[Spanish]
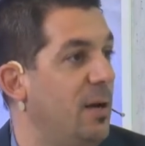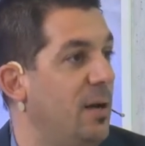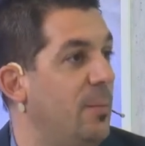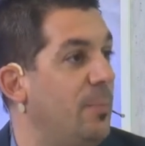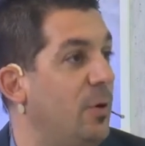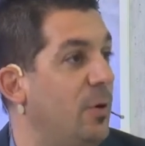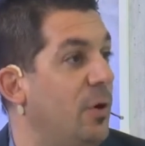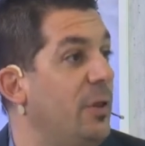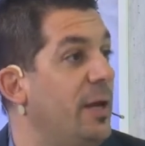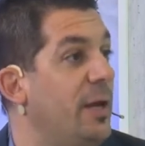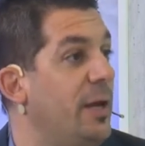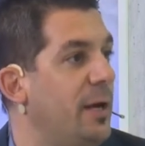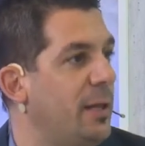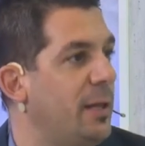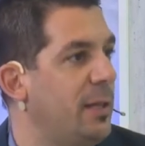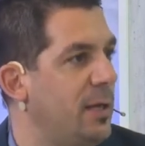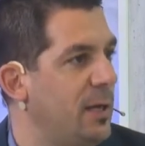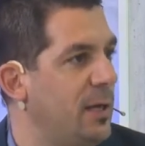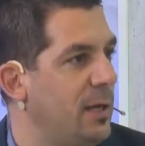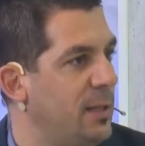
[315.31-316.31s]
el
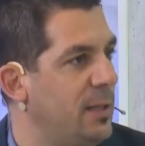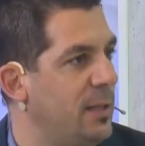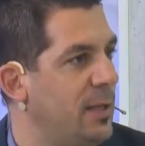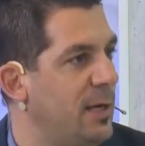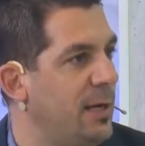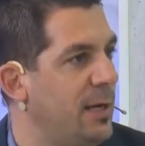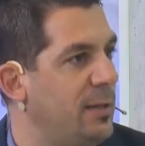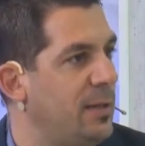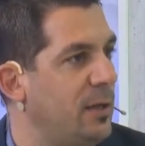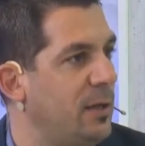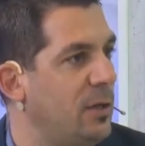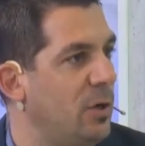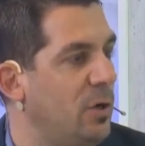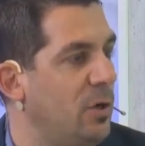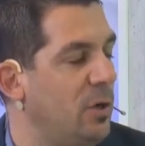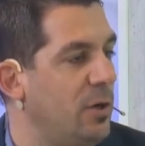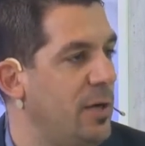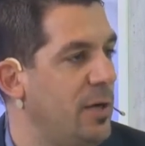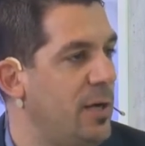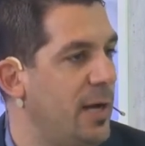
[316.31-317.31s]
poder de, la
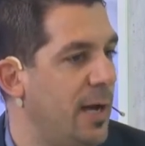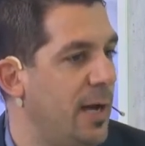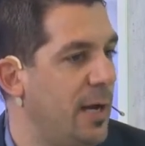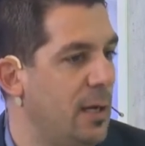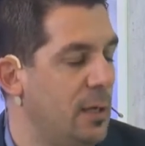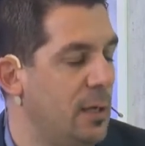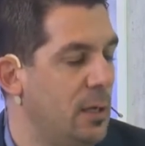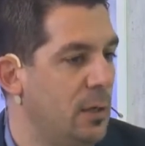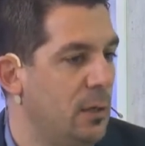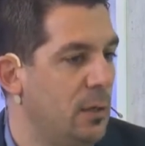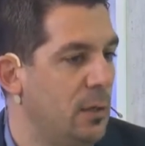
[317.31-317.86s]
tecnología,